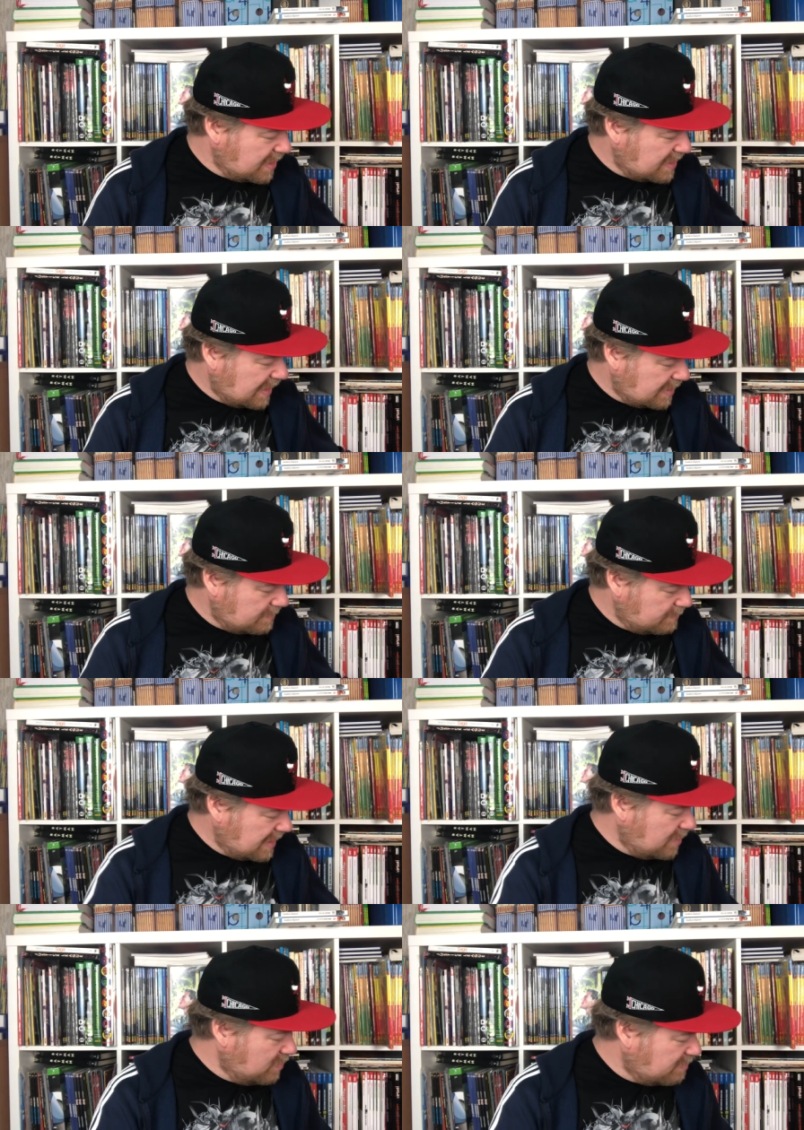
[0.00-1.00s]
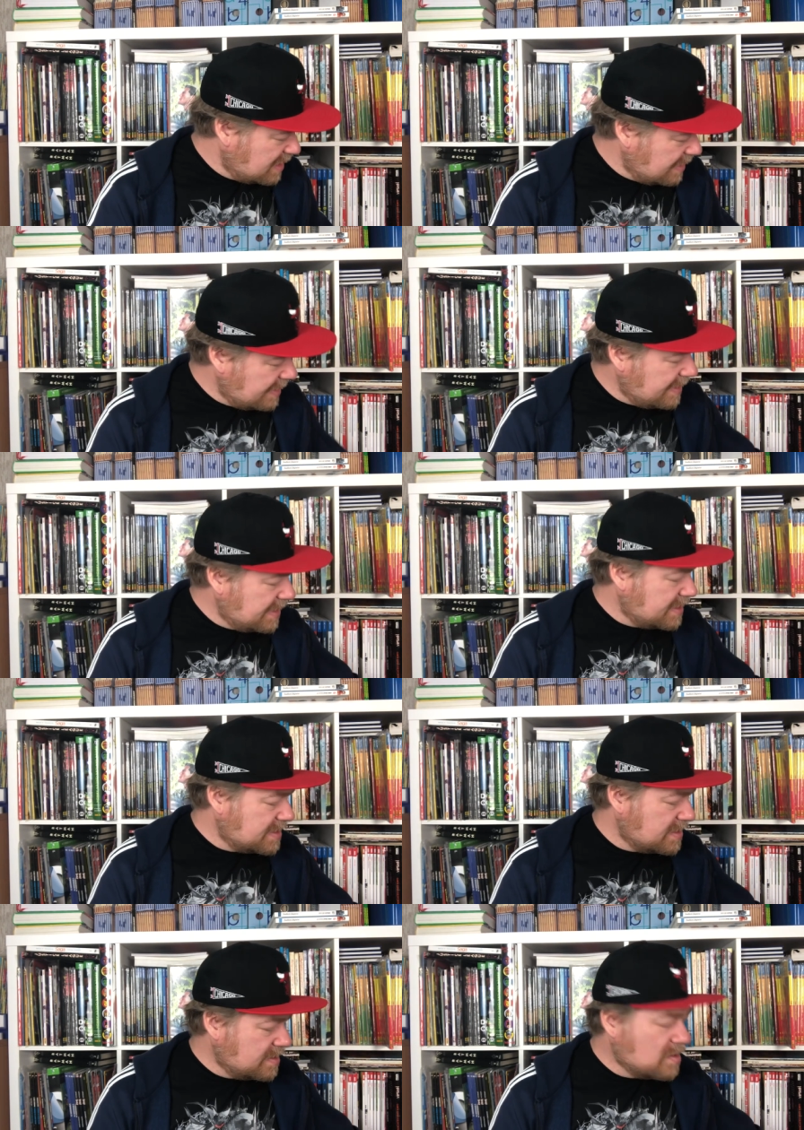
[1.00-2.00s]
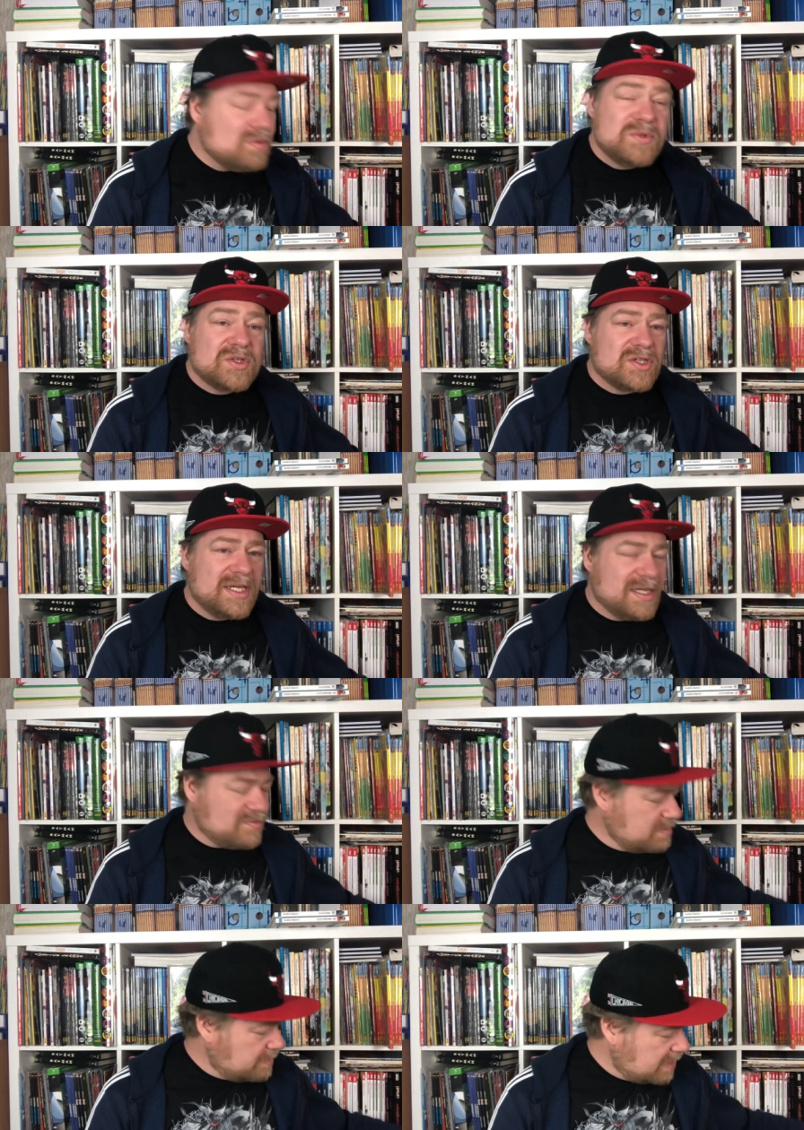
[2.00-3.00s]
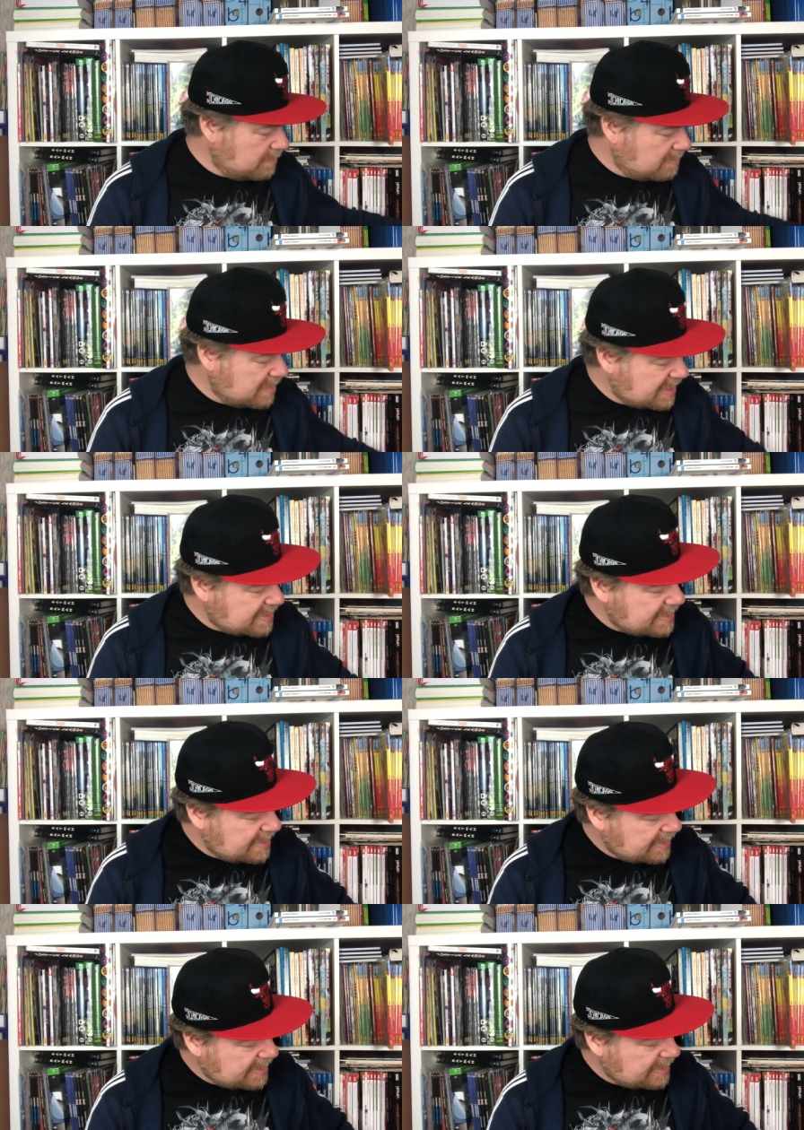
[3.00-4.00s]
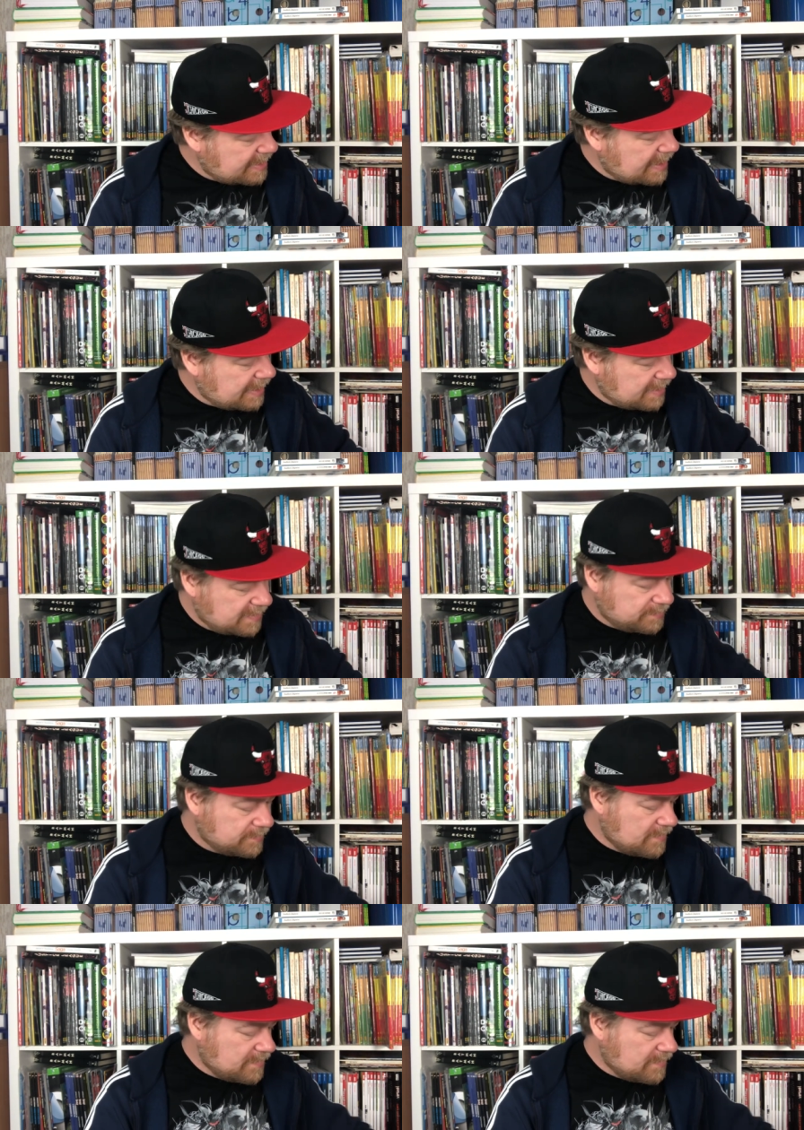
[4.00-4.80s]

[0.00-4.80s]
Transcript: ich hatte mal überlegt, äh, umzusteigen auf die Paperback-Serie dann.